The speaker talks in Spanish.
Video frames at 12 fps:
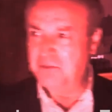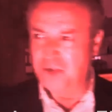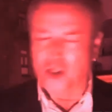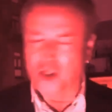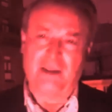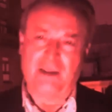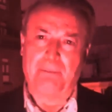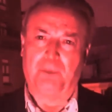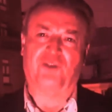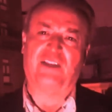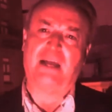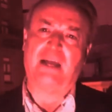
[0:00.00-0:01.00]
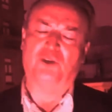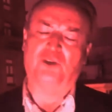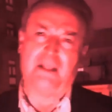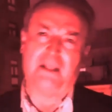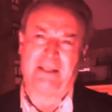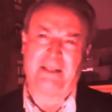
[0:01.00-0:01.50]
Nos apostamos en
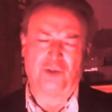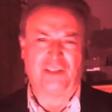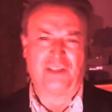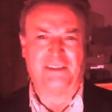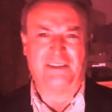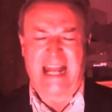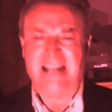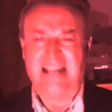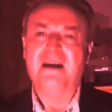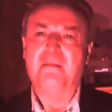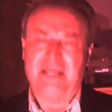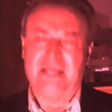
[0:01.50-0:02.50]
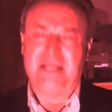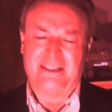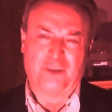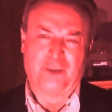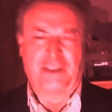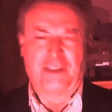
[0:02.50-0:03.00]
el patio central
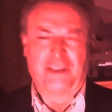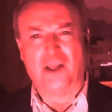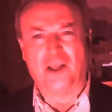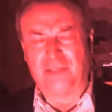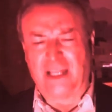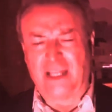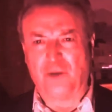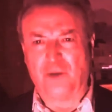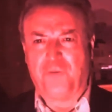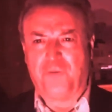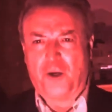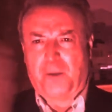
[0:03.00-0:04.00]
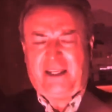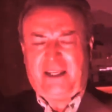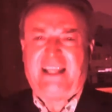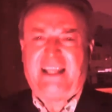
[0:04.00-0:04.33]
mientras usted da su informe y ya